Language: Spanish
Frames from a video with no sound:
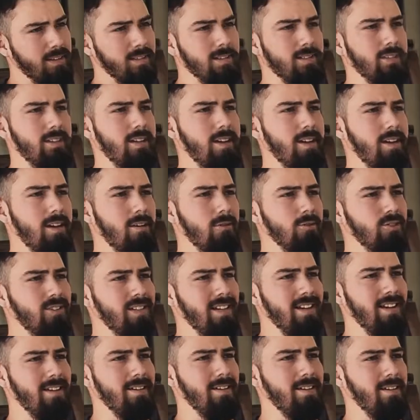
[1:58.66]
Sí, lo
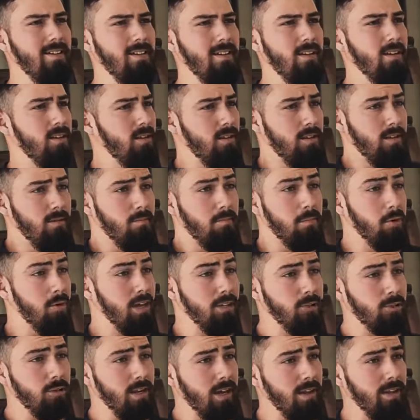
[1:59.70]
sé. Pero ya
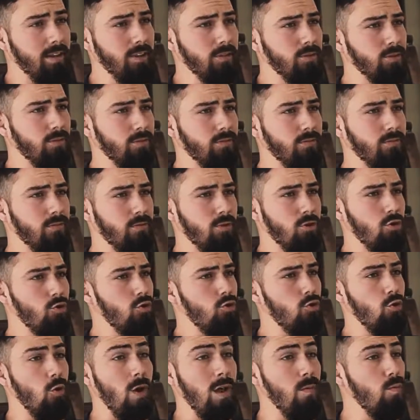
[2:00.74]
estoy adentro.
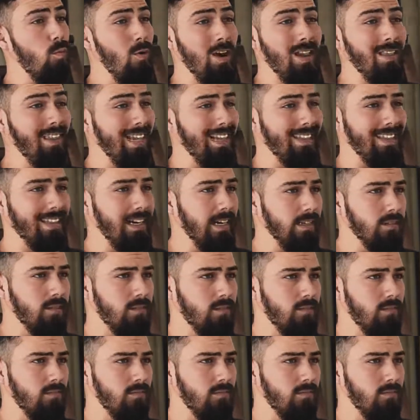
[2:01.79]
No hay vuelta atrás.